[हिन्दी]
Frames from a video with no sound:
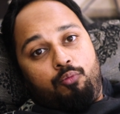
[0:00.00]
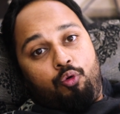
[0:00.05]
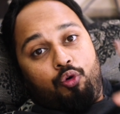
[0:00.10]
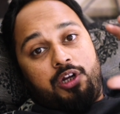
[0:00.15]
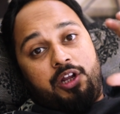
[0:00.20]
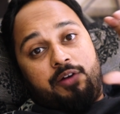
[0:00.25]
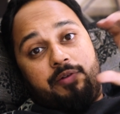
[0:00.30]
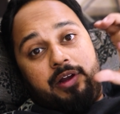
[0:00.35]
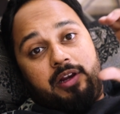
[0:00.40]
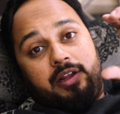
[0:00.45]

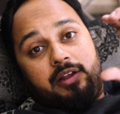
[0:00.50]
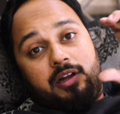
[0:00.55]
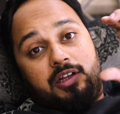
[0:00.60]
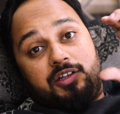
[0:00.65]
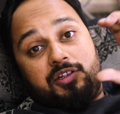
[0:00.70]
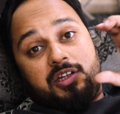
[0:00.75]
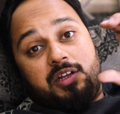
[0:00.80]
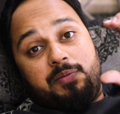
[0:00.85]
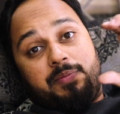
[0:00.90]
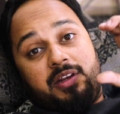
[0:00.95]
मोटे वाले
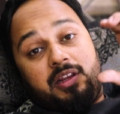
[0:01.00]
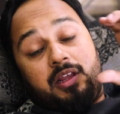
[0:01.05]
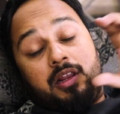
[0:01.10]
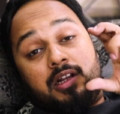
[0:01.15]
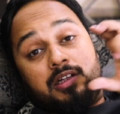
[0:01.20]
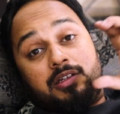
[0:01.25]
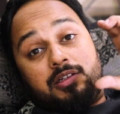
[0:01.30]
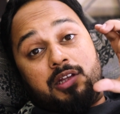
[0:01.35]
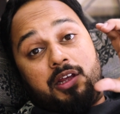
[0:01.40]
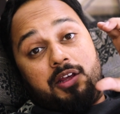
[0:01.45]
रस्सी भी नहीं
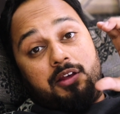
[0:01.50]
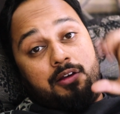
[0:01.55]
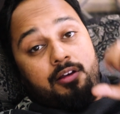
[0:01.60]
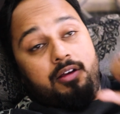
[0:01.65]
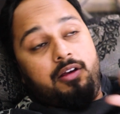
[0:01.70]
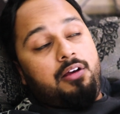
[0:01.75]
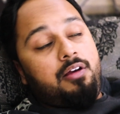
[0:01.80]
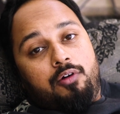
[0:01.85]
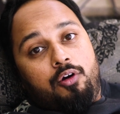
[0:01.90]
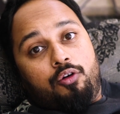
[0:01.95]
रस्से
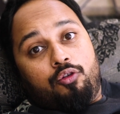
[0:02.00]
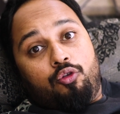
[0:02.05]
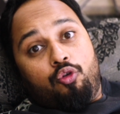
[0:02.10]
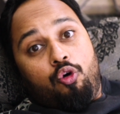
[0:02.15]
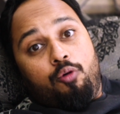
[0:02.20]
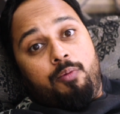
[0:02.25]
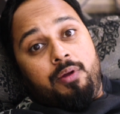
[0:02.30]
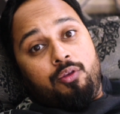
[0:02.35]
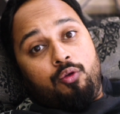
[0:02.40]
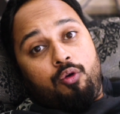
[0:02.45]
और
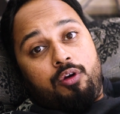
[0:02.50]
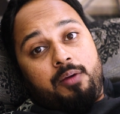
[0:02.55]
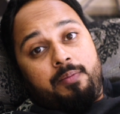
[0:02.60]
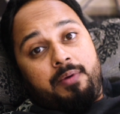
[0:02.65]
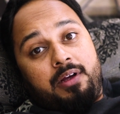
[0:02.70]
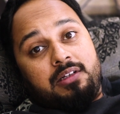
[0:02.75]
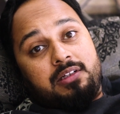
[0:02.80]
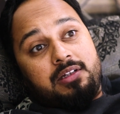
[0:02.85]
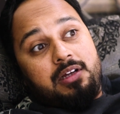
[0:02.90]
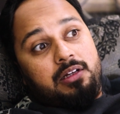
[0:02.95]
दो बंदों के
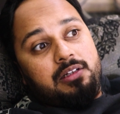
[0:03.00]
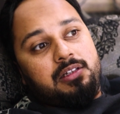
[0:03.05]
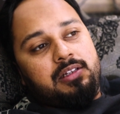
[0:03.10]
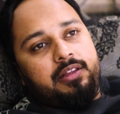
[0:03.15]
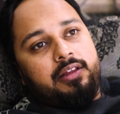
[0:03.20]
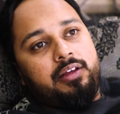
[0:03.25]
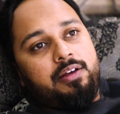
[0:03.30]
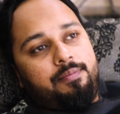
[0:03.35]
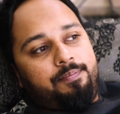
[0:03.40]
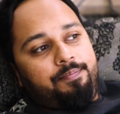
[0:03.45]
पास
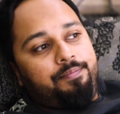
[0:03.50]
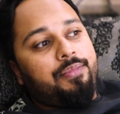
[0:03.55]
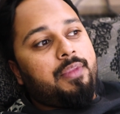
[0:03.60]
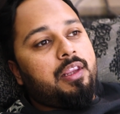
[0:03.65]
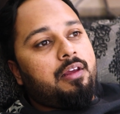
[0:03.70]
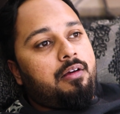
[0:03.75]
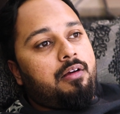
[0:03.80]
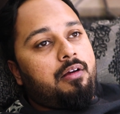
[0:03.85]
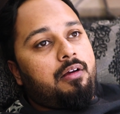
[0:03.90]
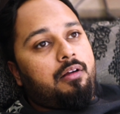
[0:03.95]
गन्स थी
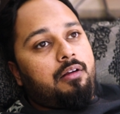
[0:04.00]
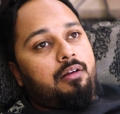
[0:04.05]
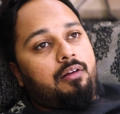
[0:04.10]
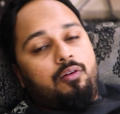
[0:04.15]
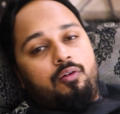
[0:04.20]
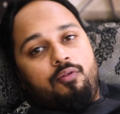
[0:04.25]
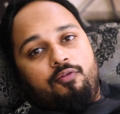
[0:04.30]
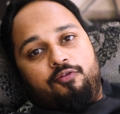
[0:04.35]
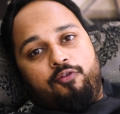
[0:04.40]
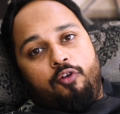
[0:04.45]

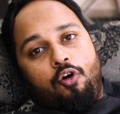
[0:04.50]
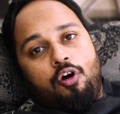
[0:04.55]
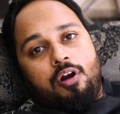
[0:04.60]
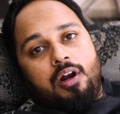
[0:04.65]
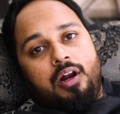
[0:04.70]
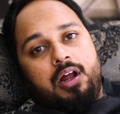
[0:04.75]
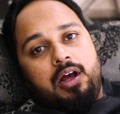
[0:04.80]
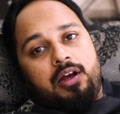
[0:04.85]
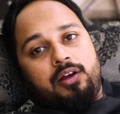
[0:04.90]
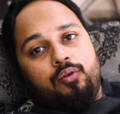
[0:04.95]

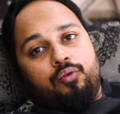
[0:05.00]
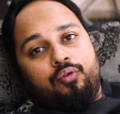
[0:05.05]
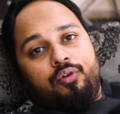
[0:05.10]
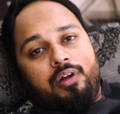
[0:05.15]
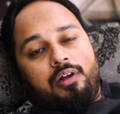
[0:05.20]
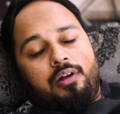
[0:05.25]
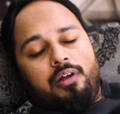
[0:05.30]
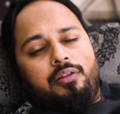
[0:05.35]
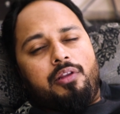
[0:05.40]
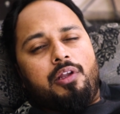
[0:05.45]
फ़ौरन आके
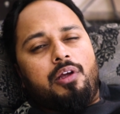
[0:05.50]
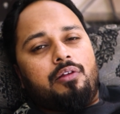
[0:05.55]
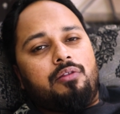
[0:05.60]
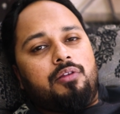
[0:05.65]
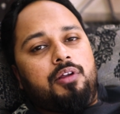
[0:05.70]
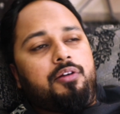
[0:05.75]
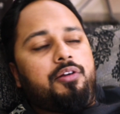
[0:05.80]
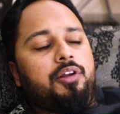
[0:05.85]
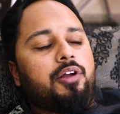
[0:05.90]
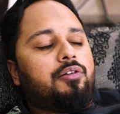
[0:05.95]
उन्होंने गंदी
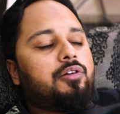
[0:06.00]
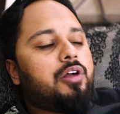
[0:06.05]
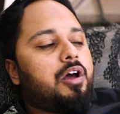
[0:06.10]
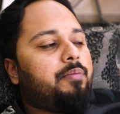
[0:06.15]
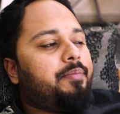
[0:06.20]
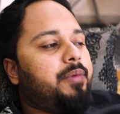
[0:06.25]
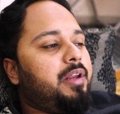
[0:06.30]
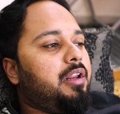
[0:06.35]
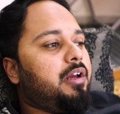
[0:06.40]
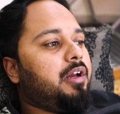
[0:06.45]
गंदी ठीक
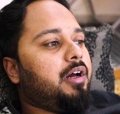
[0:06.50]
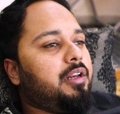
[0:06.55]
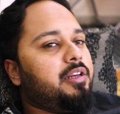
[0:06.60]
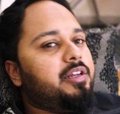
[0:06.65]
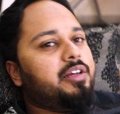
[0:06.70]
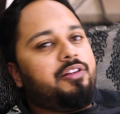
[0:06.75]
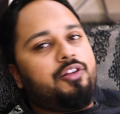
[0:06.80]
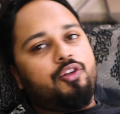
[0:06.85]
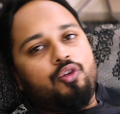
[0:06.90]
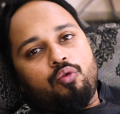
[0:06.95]
ठाक पहले
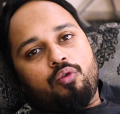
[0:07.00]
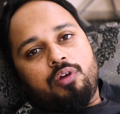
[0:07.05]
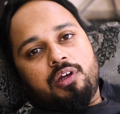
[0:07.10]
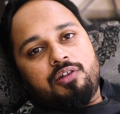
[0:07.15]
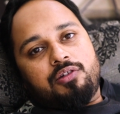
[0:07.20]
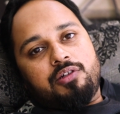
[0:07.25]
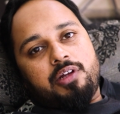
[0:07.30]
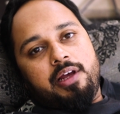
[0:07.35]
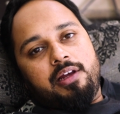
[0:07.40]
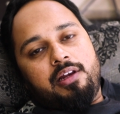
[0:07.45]
गालियाँ दी जो
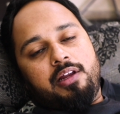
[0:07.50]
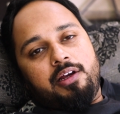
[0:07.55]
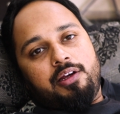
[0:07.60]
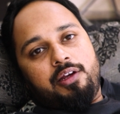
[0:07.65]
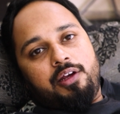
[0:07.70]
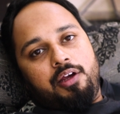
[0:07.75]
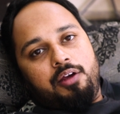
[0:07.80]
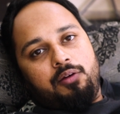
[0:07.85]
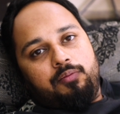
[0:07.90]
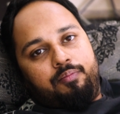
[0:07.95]
उनका स्टाइल है
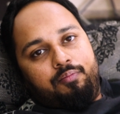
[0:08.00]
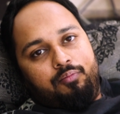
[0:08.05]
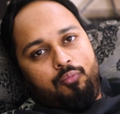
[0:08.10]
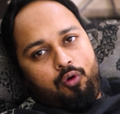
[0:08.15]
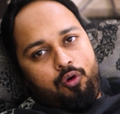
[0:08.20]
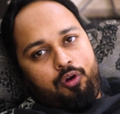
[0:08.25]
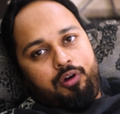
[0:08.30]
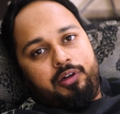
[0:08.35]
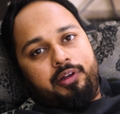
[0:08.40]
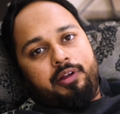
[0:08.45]
कि एक
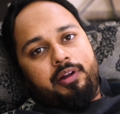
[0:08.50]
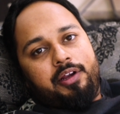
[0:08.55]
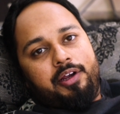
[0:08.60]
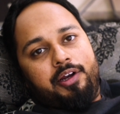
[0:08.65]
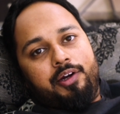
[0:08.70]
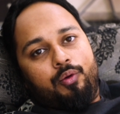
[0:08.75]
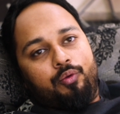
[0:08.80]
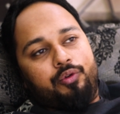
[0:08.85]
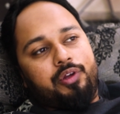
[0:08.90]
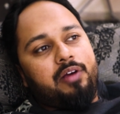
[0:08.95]
माहौल
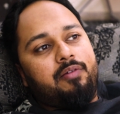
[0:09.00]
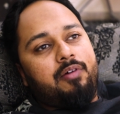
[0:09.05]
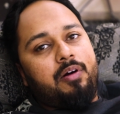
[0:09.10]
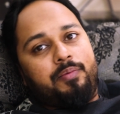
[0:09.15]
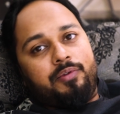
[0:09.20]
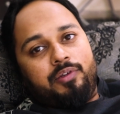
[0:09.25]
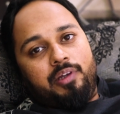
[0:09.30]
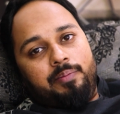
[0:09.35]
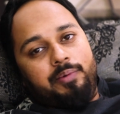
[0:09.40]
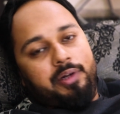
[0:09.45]
क्रिएट हो जाए
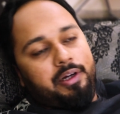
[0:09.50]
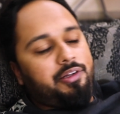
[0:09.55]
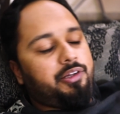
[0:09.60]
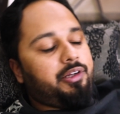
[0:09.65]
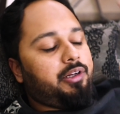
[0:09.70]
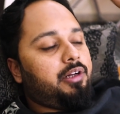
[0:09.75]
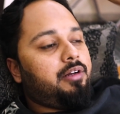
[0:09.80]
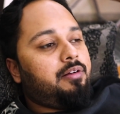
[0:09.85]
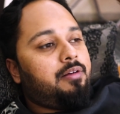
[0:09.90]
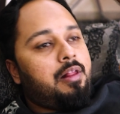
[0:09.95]
वहाँ पे सब डर
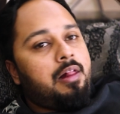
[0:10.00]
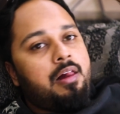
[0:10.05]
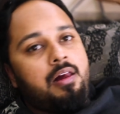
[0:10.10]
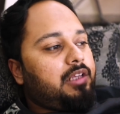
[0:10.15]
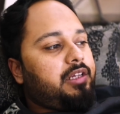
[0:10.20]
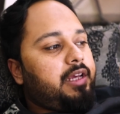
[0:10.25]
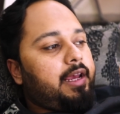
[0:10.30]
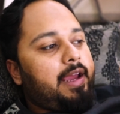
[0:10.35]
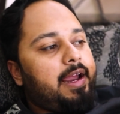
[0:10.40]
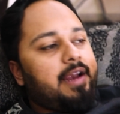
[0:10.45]
जाए ना
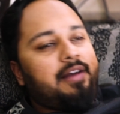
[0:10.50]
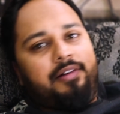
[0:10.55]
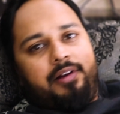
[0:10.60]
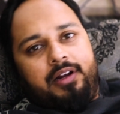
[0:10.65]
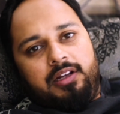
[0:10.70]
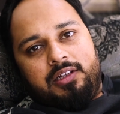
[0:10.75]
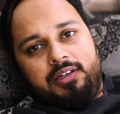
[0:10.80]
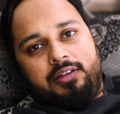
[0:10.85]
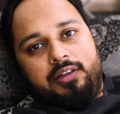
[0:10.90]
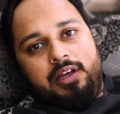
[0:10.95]
अच्छा
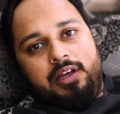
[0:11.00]
एंट्रेंस